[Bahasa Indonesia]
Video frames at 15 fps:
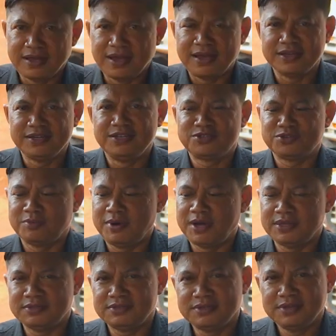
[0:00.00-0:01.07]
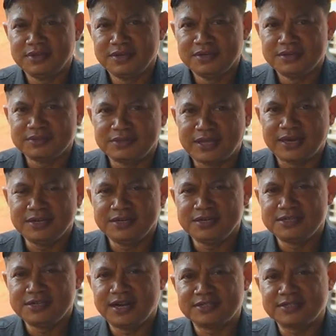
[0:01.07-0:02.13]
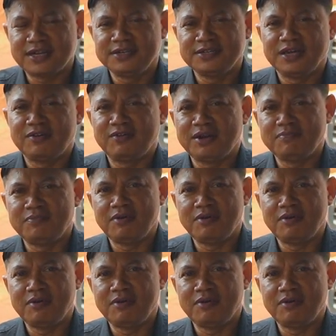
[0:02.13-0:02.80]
Nah ini sobat, tadi dijelaskan di awal